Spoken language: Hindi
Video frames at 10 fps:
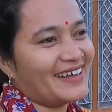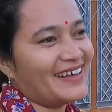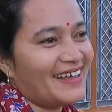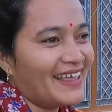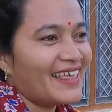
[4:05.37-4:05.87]

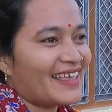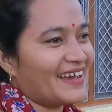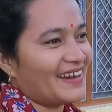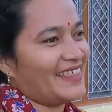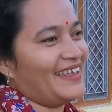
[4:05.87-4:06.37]

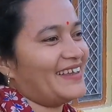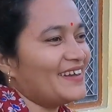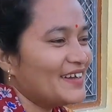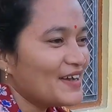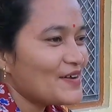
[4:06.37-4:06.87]
कर
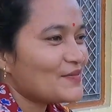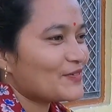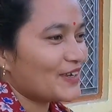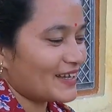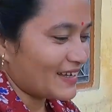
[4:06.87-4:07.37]
देगा
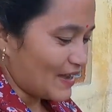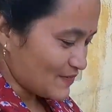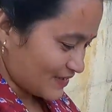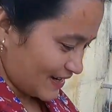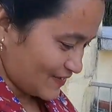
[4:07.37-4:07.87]
पूरा
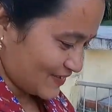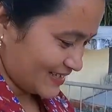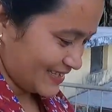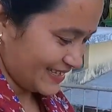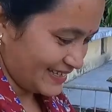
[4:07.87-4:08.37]
काम खराब
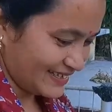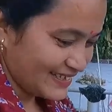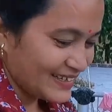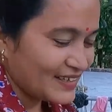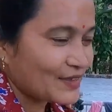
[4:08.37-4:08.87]
कर देगा
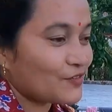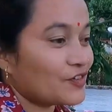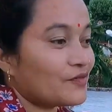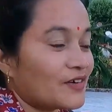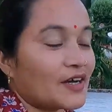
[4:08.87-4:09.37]
तो
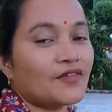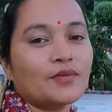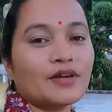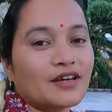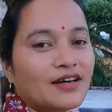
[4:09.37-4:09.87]
फिर
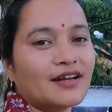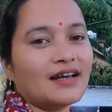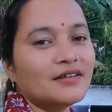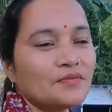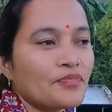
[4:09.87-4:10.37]
फटाफट मैं घर
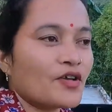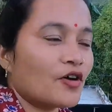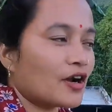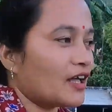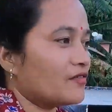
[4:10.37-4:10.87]
आई
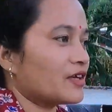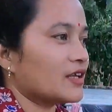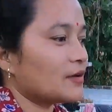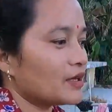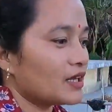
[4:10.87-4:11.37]
और आदविक
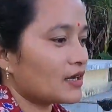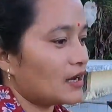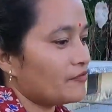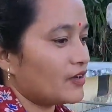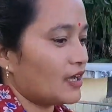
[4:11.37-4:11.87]
ने ना मेरे लिए
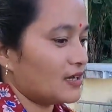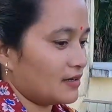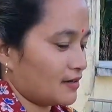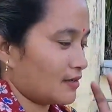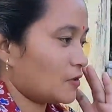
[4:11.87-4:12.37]
काम फैला
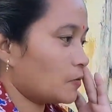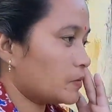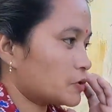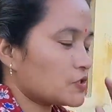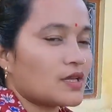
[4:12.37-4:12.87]
ही रखा था तो
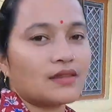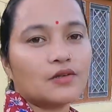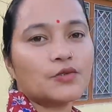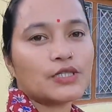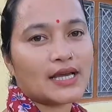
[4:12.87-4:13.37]
बच्चों के
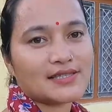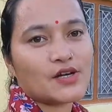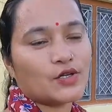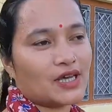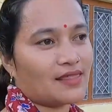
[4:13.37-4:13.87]
साथ ना कुछ
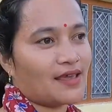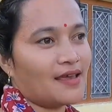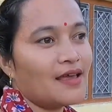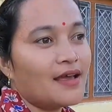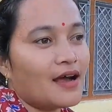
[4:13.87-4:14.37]
ऐसा हो जाता
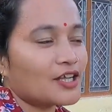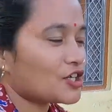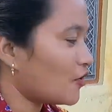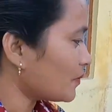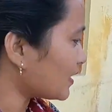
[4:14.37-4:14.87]
है
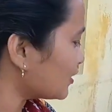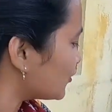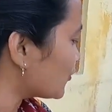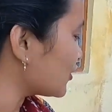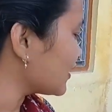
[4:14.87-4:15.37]
अच्छा और मैं
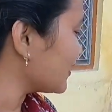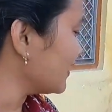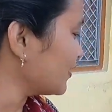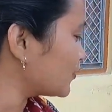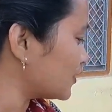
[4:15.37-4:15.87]
कहीं दूर नहीं
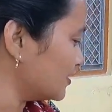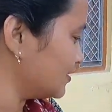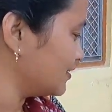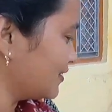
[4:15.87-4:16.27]
गई हाँ गुड्डी